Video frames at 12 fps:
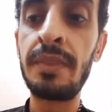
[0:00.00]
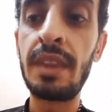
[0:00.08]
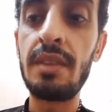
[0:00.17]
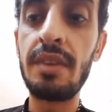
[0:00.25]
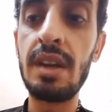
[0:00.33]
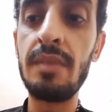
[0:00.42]

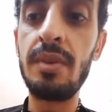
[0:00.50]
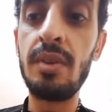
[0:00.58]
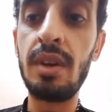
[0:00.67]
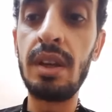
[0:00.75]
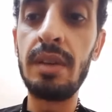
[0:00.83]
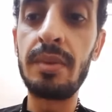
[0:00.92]
فيها باللغة
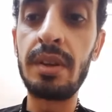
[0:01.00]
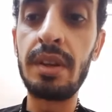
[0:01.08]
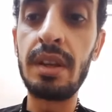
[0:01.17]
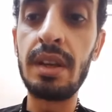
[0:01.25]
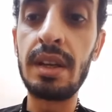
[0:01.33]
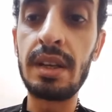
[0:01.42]
العبرانية
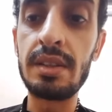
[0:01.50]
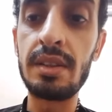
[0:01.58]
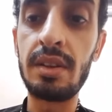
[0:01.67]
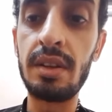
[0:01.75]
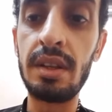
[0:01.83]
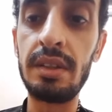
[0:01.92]
هكذا
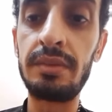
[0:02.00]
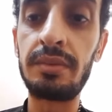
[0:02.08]
قائلا